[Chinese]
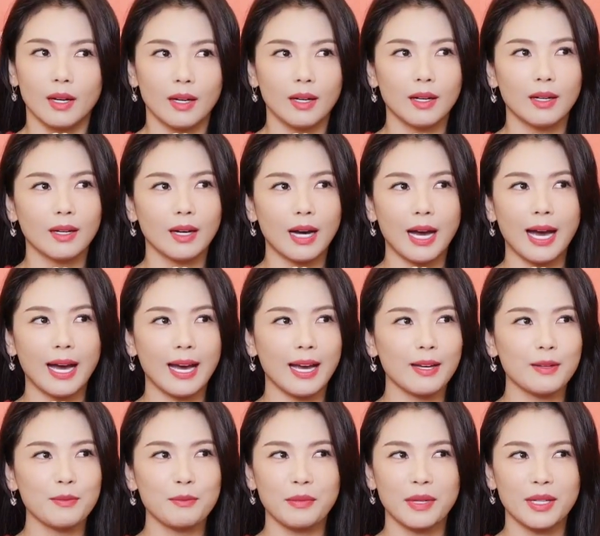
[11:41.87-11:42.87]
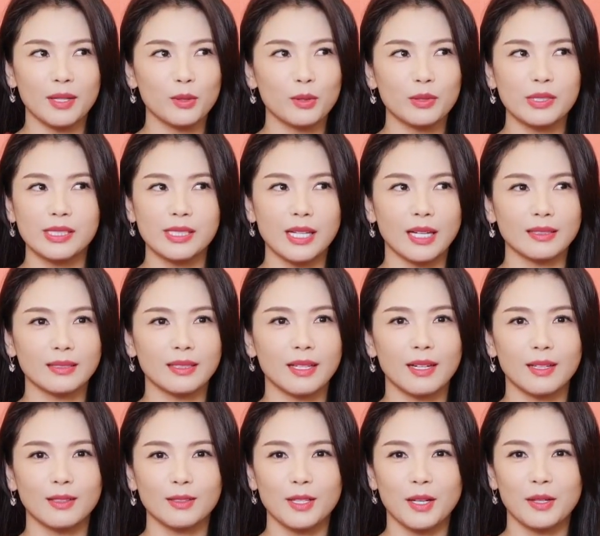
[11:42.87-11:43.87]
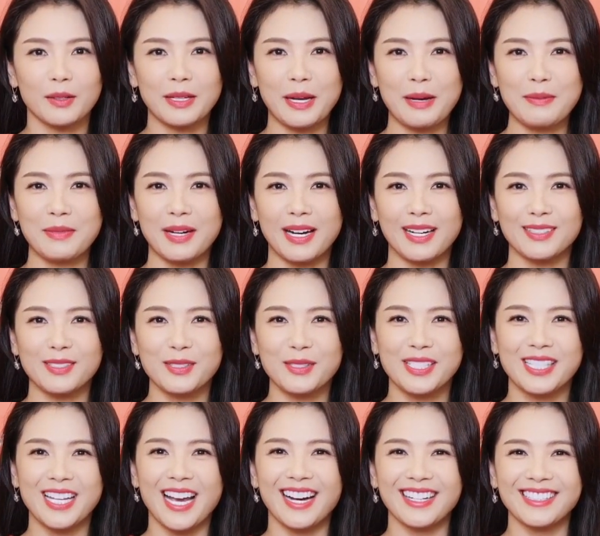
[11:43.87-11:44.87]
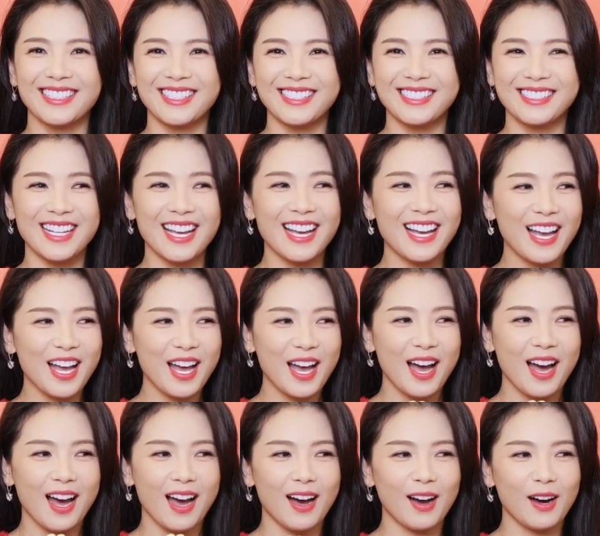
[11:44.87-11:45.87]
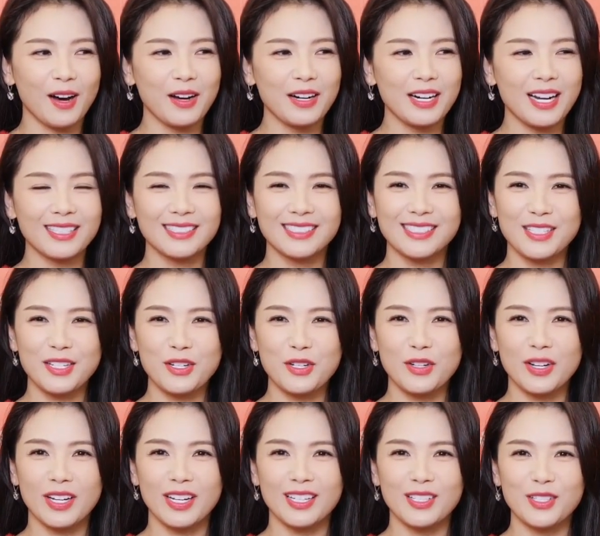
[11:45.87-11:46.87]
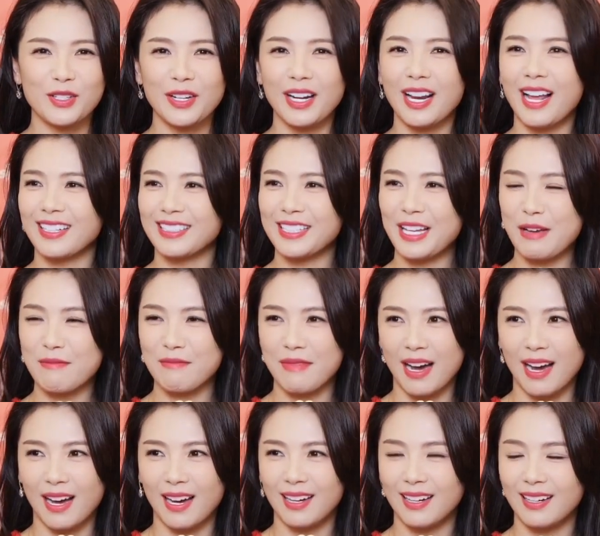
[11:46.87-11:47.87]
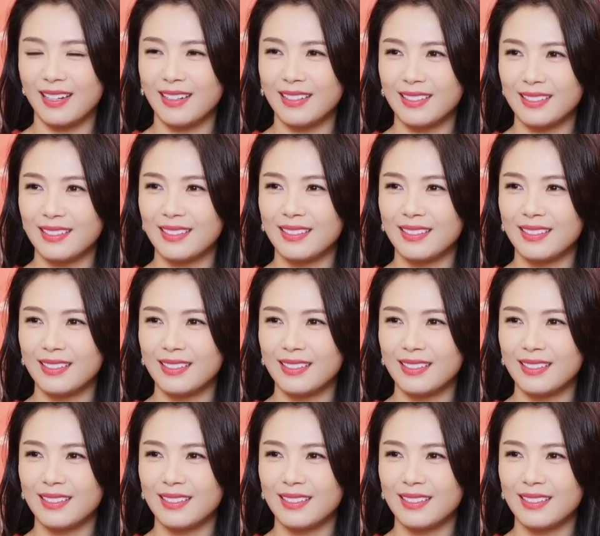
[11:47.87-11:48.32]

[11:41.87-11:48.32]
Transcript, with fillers: 呃，还没有想到要干嘛，就想着先好好让自己睡睡两天吧。啊，